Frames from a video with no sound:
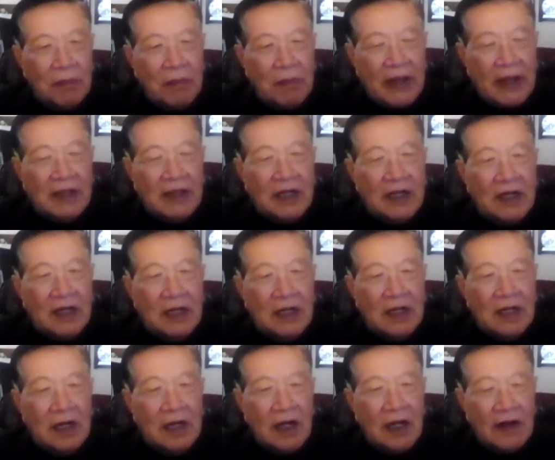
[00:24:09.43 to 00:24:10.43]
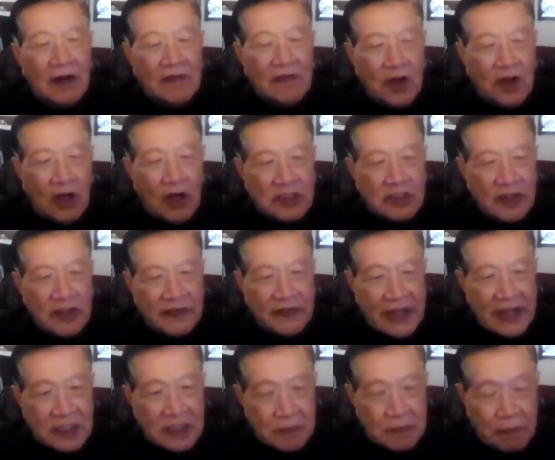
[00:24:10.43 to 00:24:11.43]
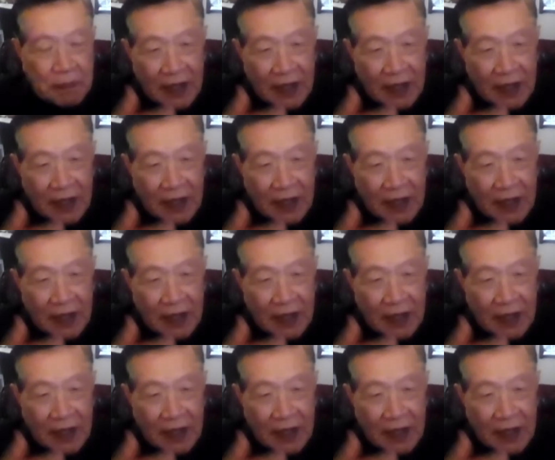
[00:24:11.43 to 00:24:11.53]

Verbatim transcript: manner of cause of death